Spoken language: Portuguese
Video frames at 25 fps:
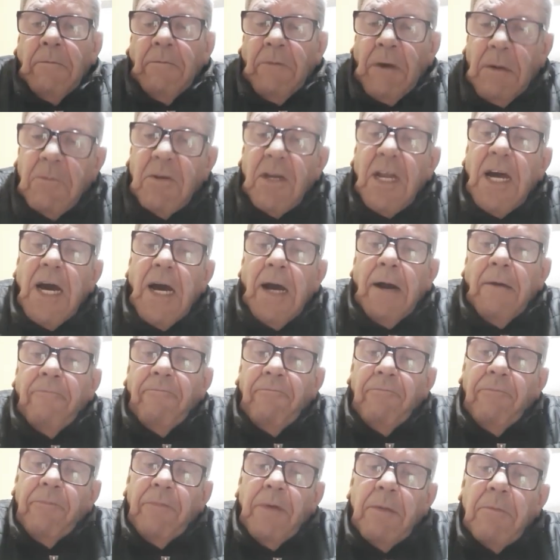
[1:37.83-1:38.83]
Vamos lá,
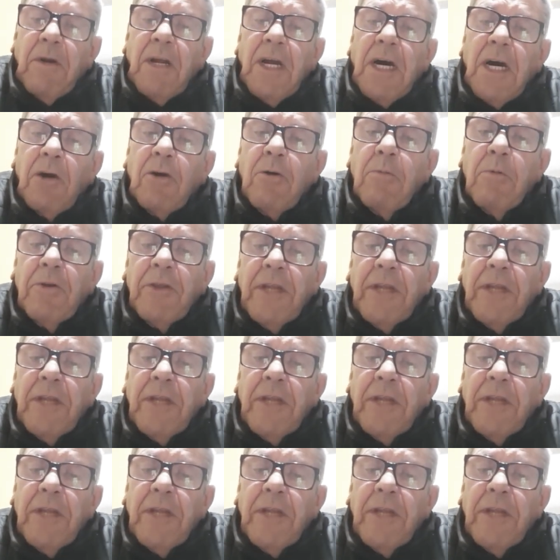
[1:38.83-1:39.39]
vamos lá, Rubo